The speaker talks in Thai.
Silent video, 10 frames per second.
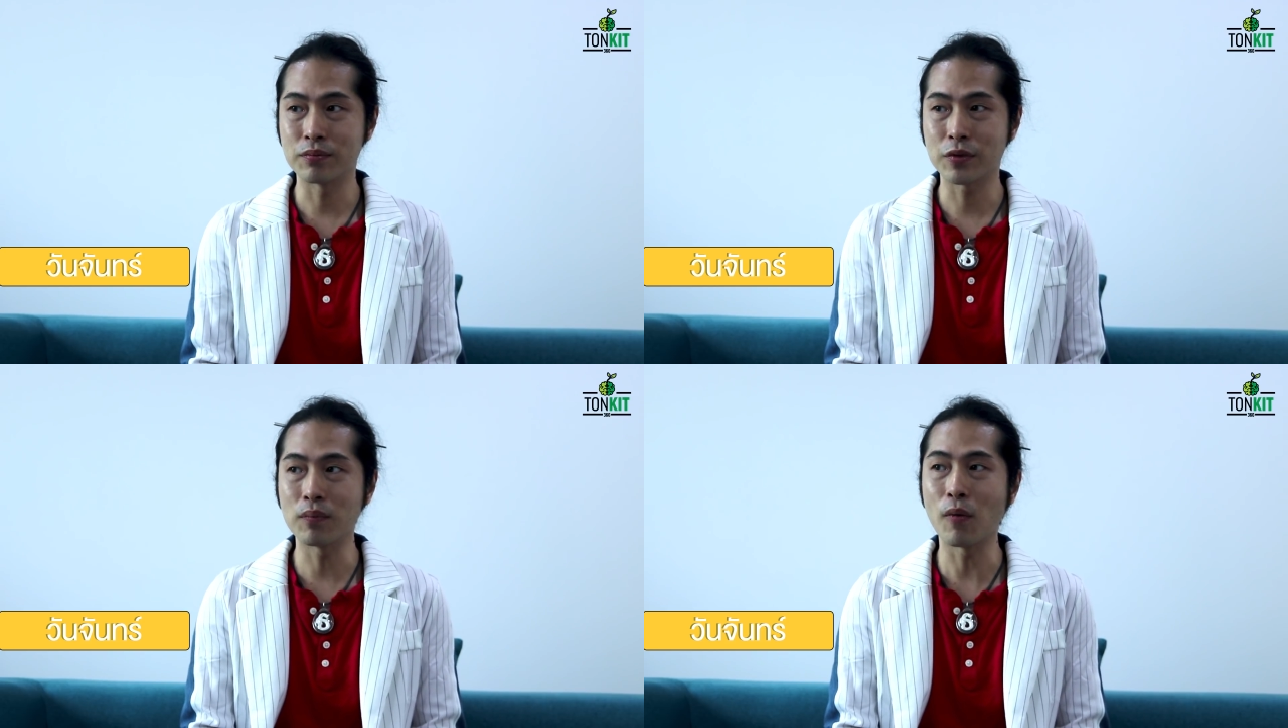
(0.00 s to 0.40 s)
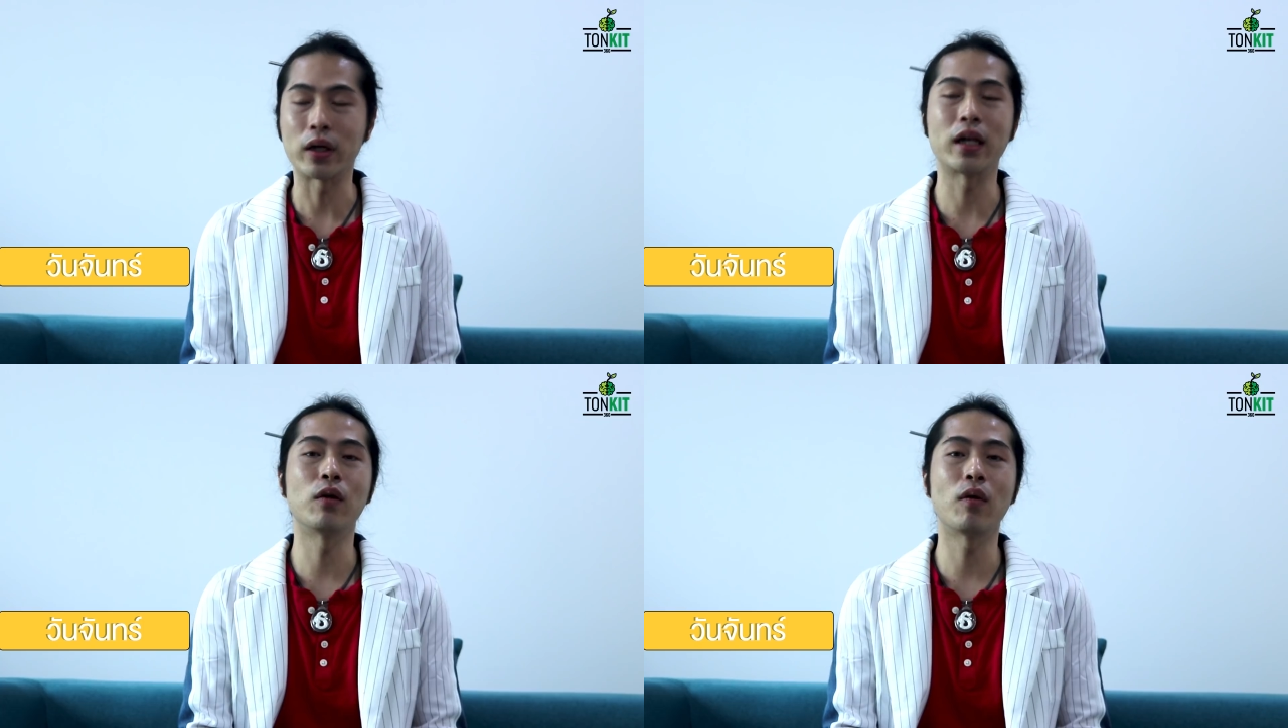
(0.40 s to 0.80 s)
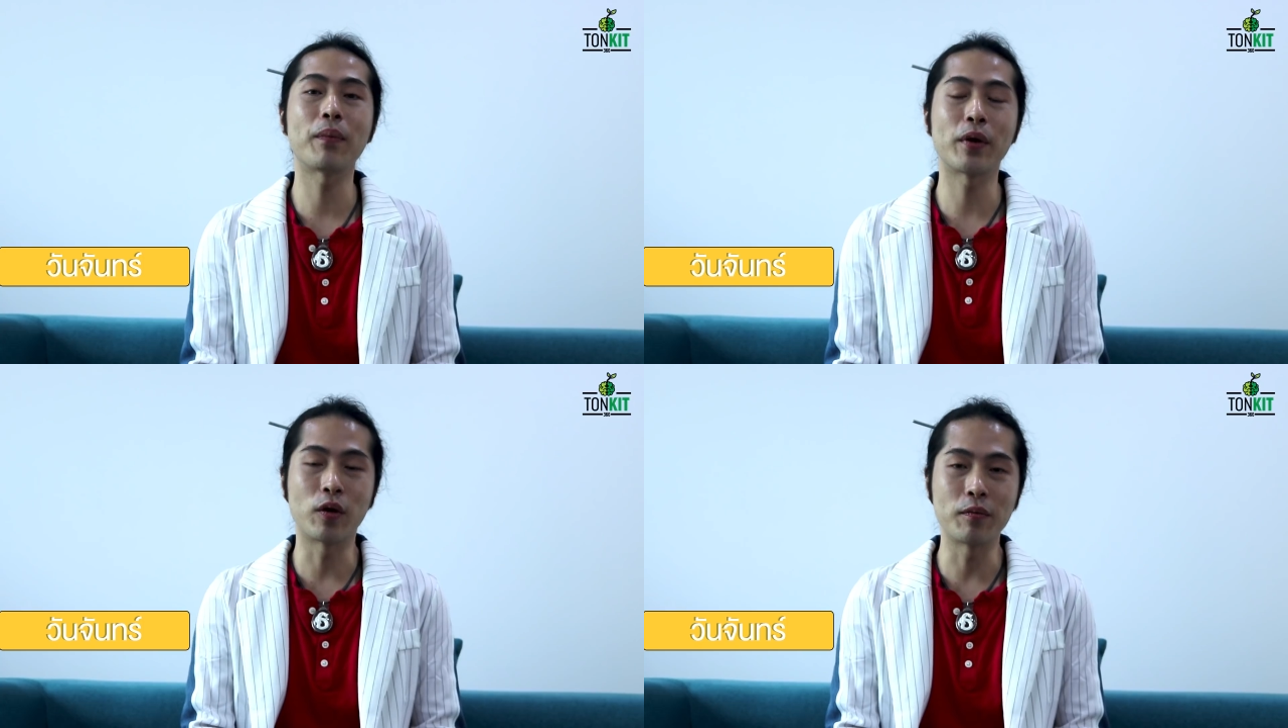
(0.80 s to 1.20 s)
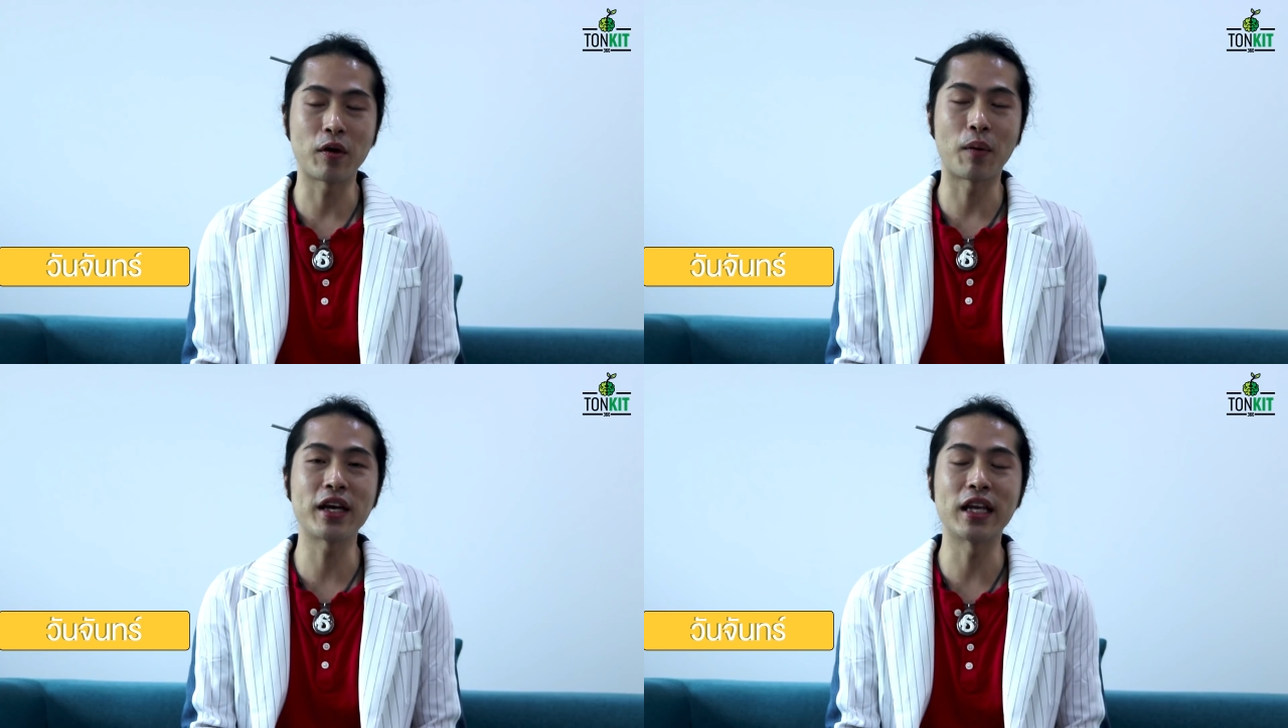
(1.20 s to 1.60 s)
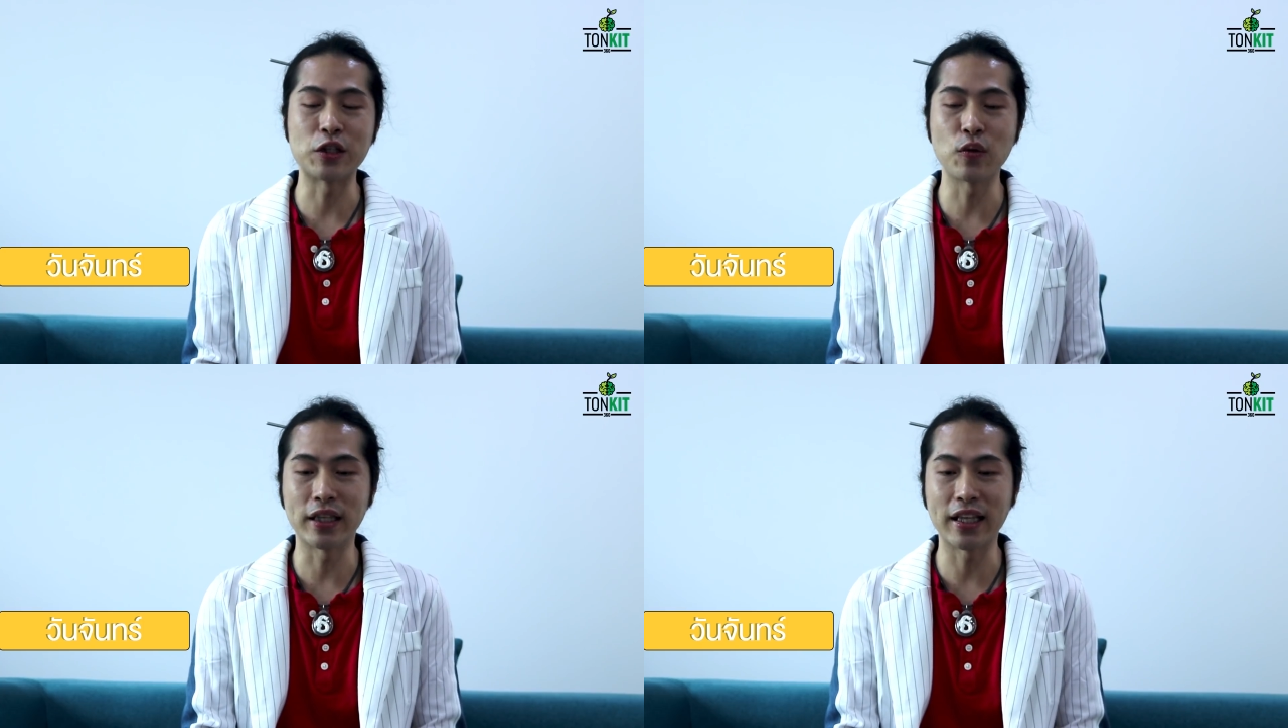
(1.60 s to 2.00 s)
ก็บอกได้เลยว่าเป็นคนมีความเครียดใน
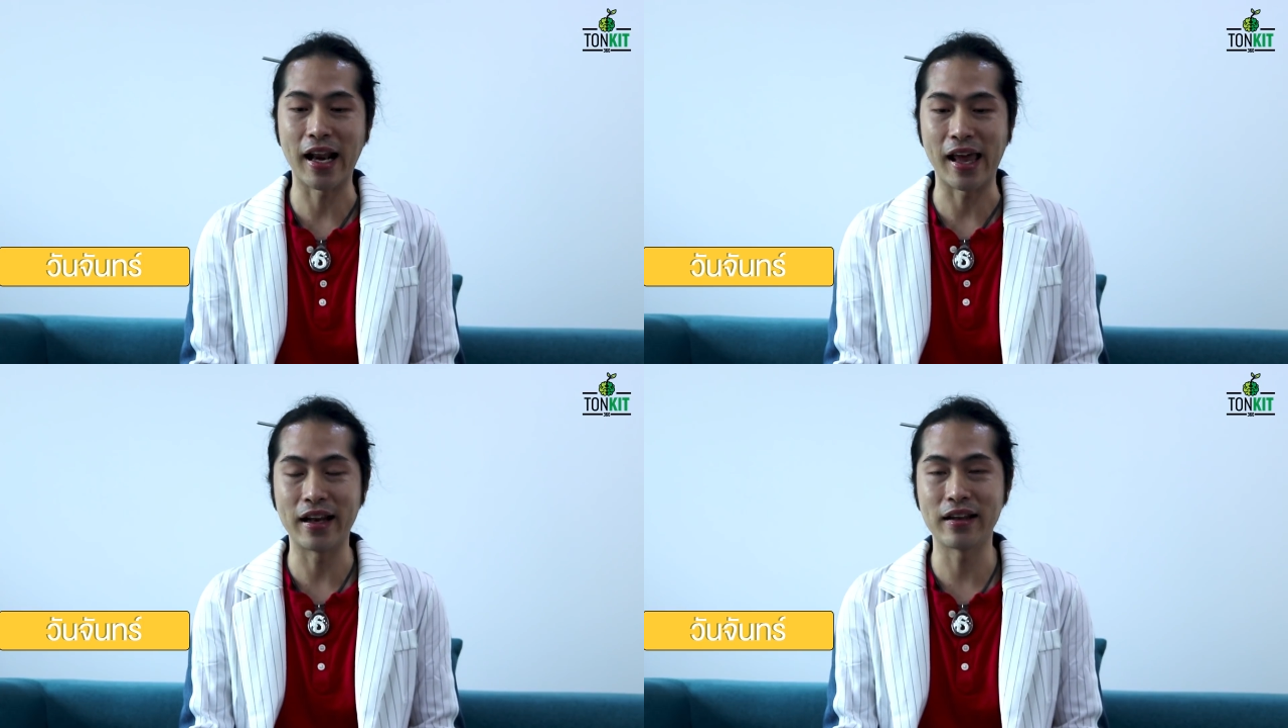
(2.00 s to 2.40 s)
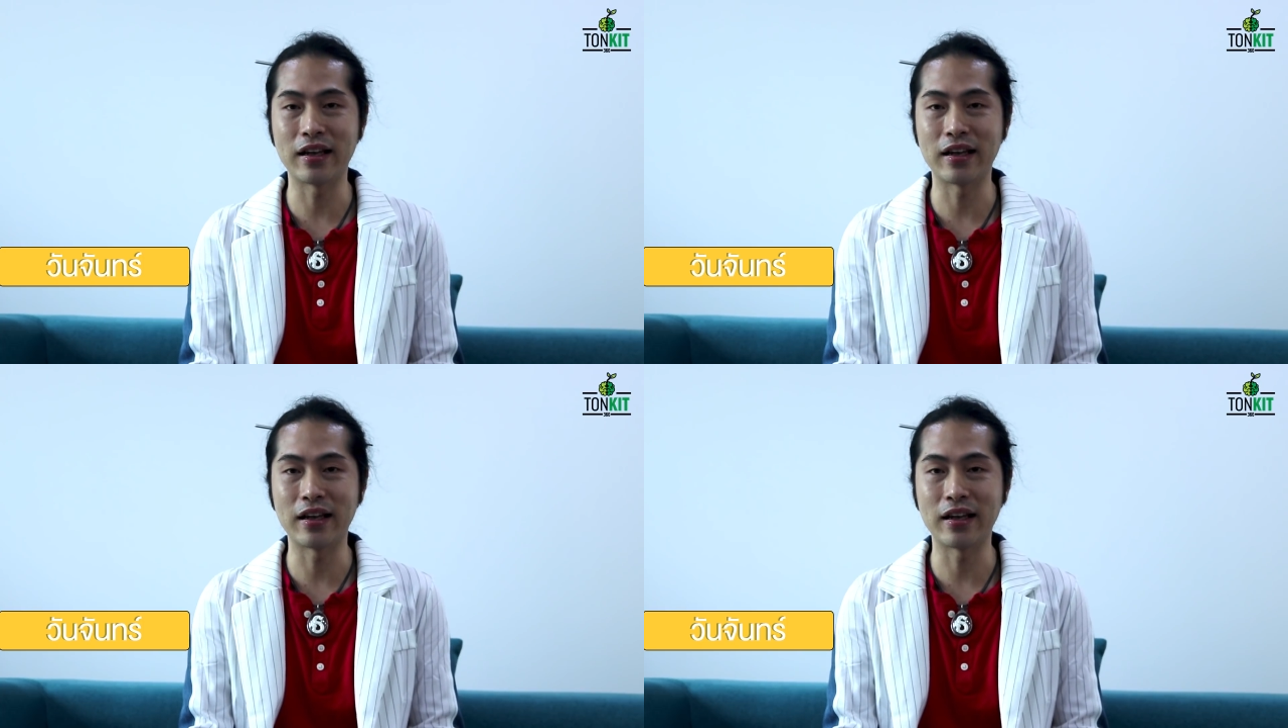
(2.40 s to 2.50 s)
ช่วงนี้นั่นแหละ